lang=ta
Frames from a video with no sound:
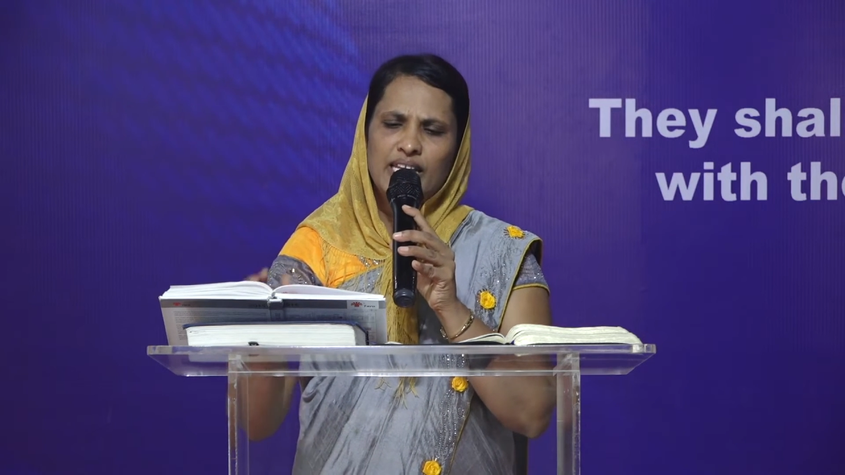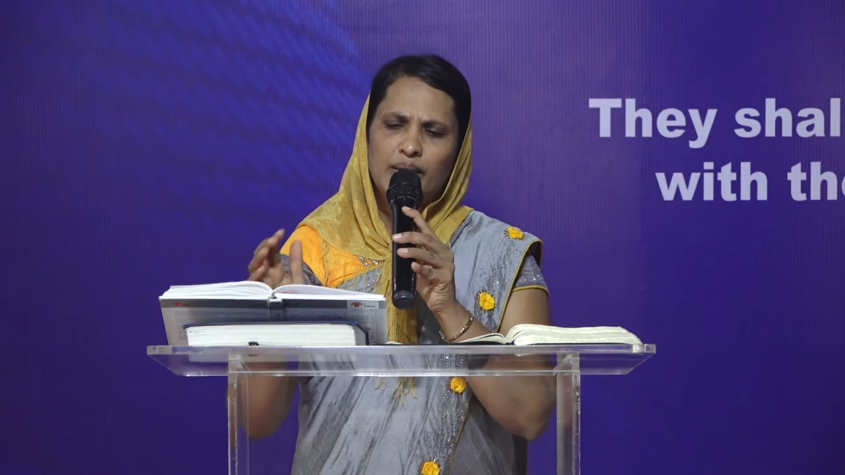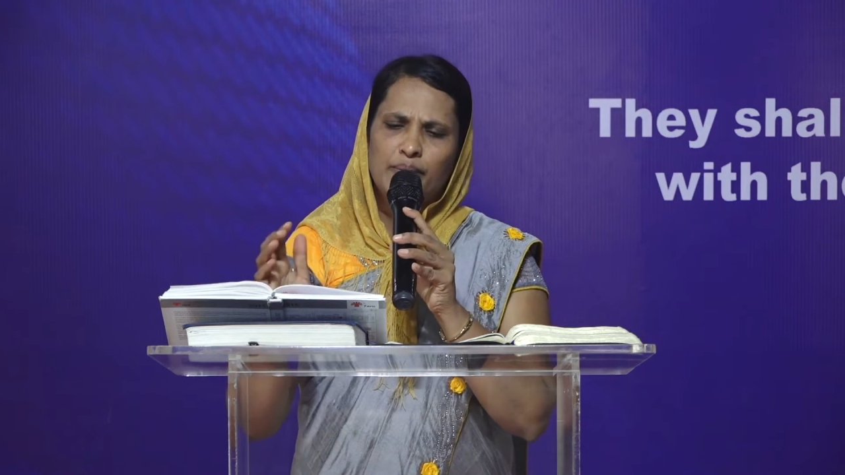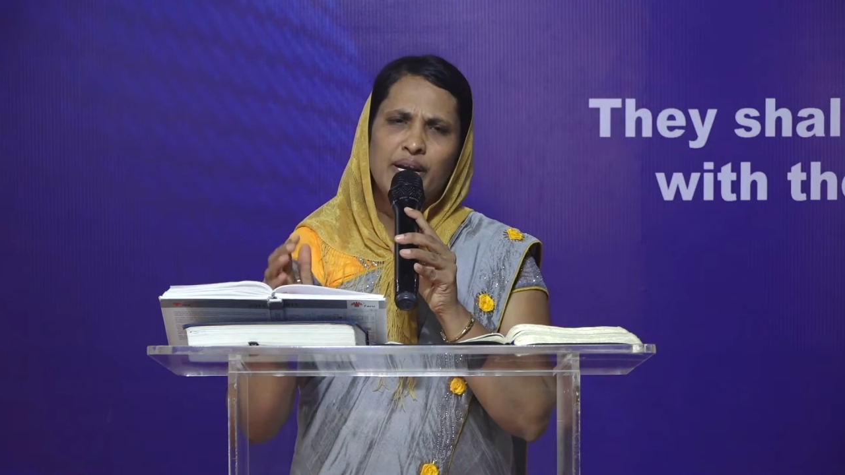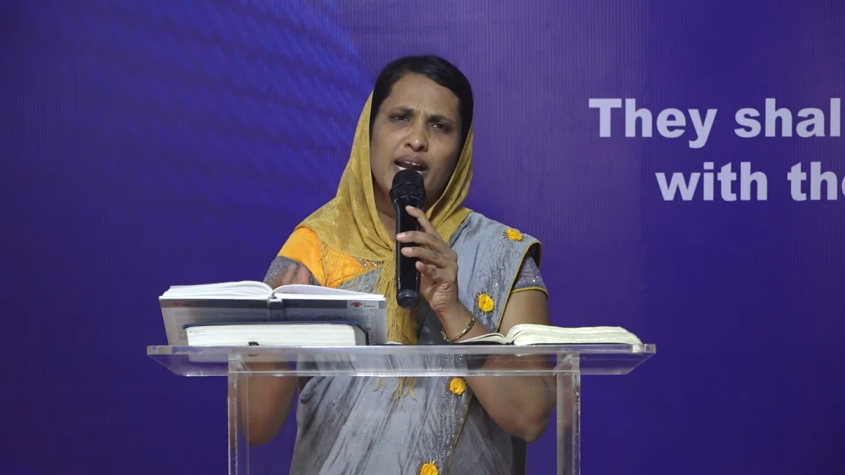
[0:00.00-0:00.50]

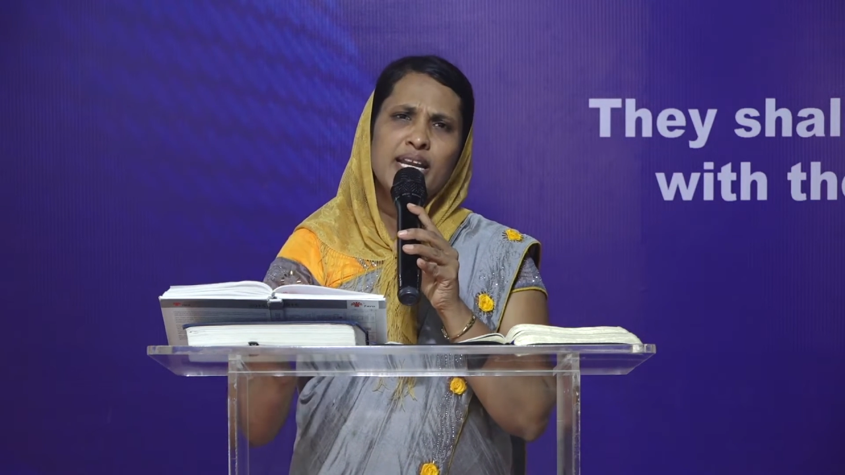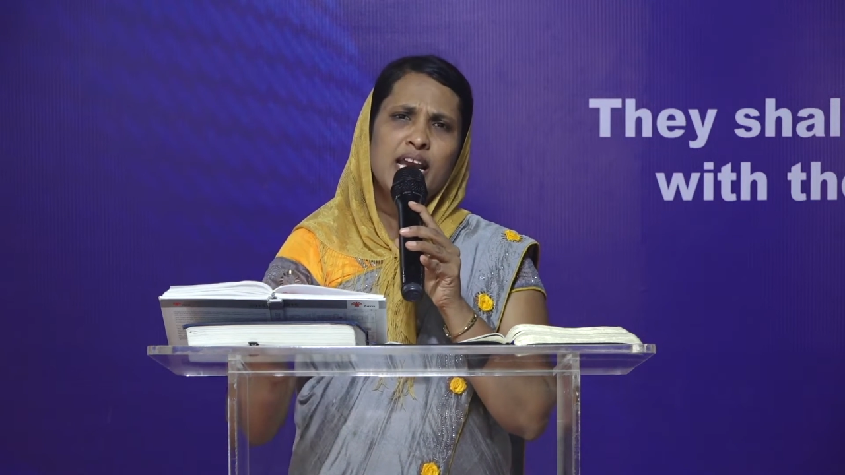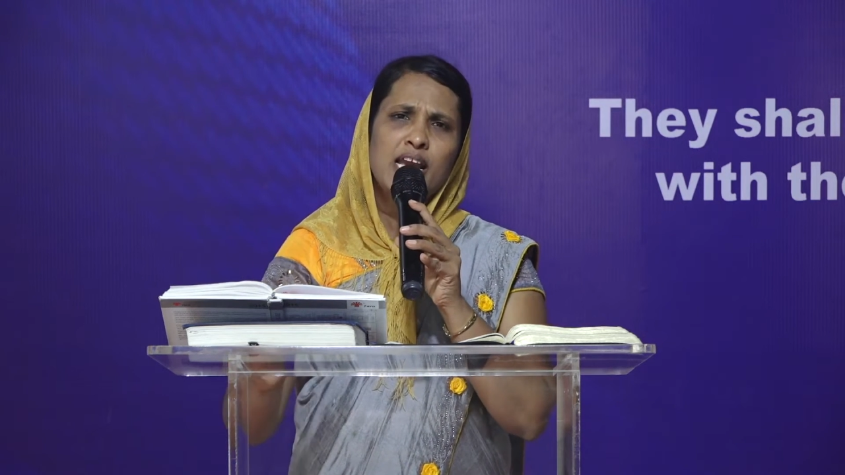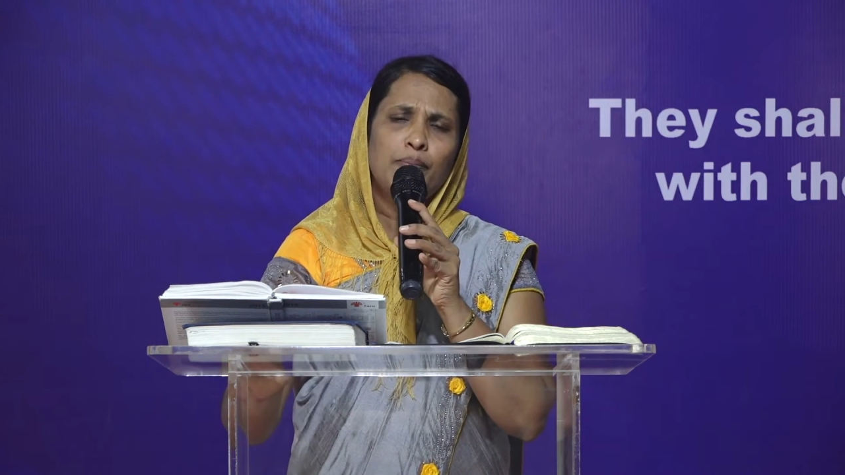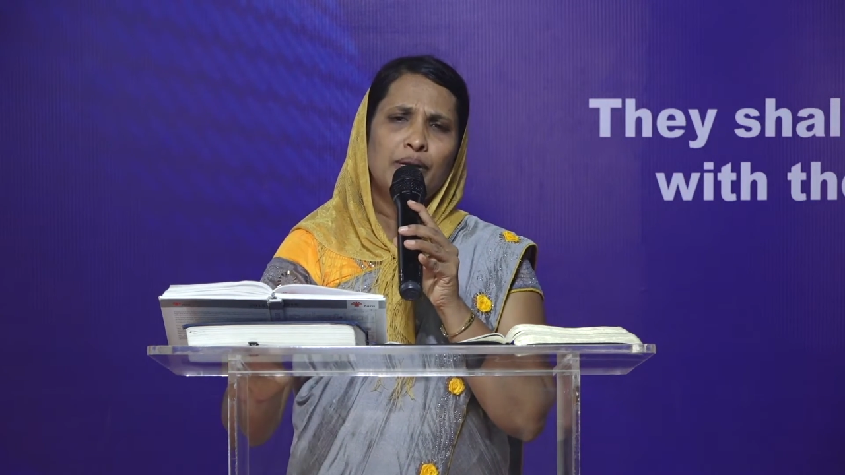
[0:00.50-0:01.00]
இந்த
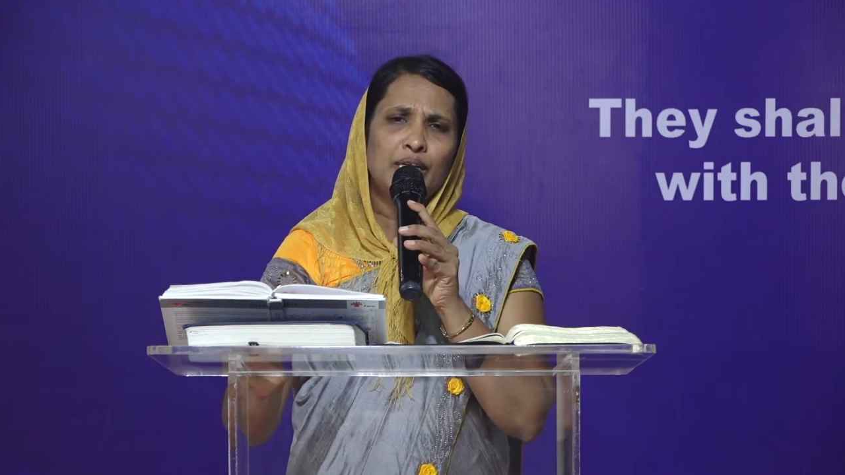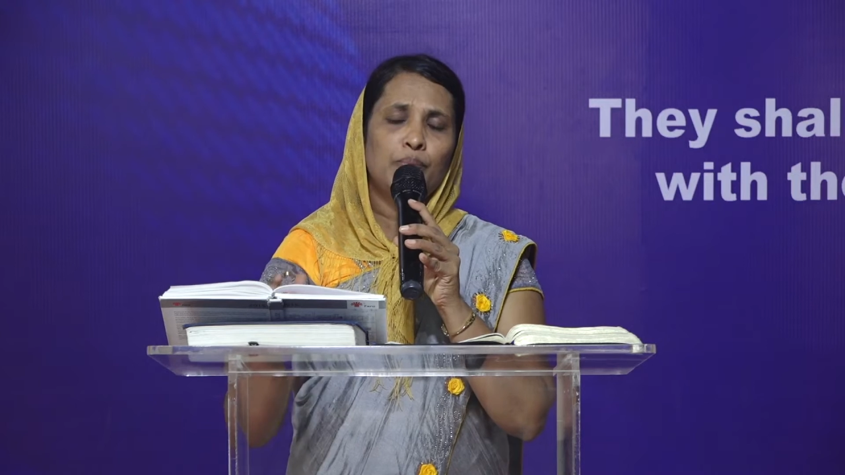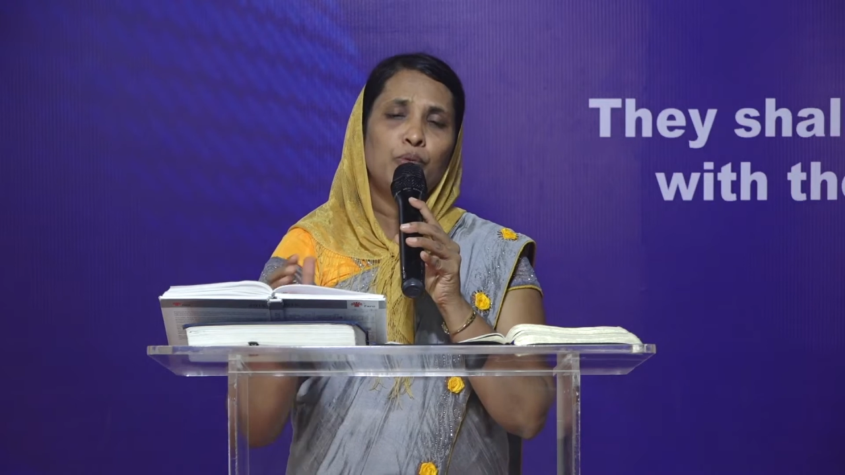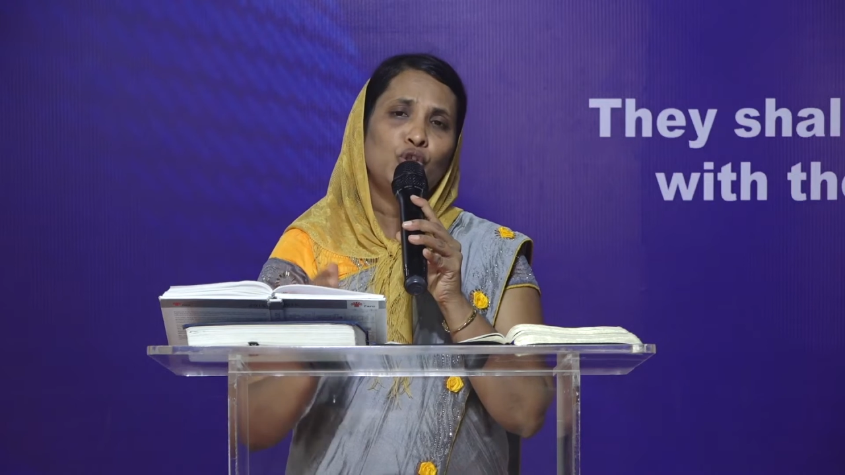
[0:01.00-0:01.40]
கன்னிகைகளை பற்றி